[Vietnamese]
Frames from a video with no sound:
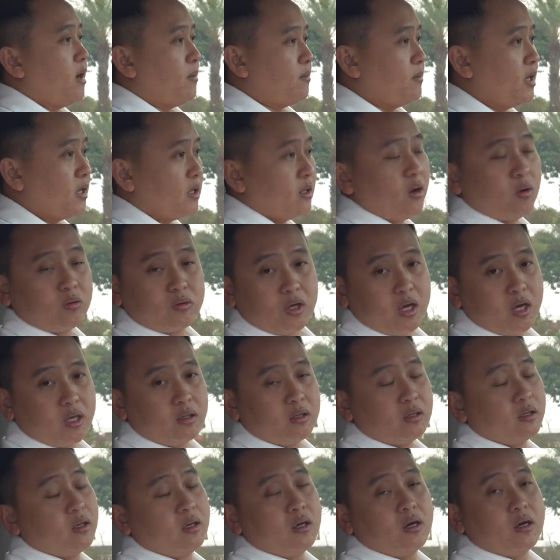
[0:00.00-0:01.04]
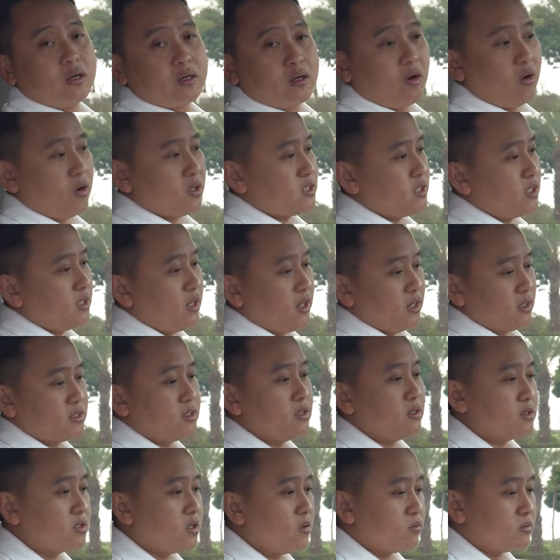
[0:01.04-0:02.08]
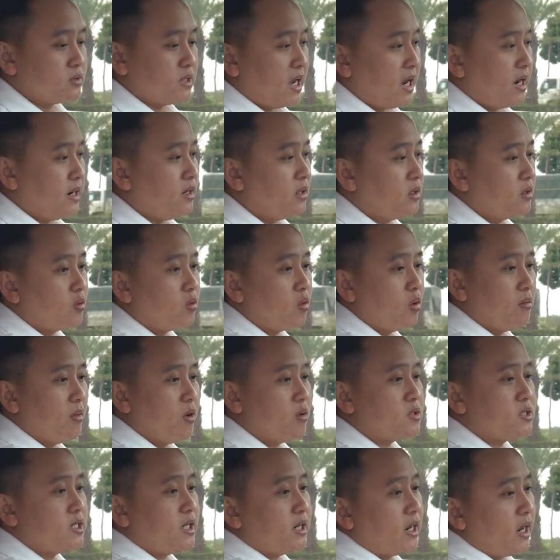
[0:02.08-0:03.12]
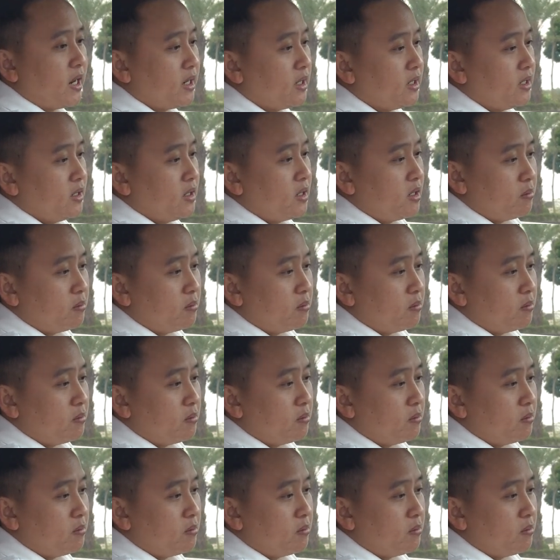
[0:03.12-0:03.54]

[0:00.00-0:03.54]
cảm nhận đầu tiên đó chính là sự rộng rãi của mẫu xe này.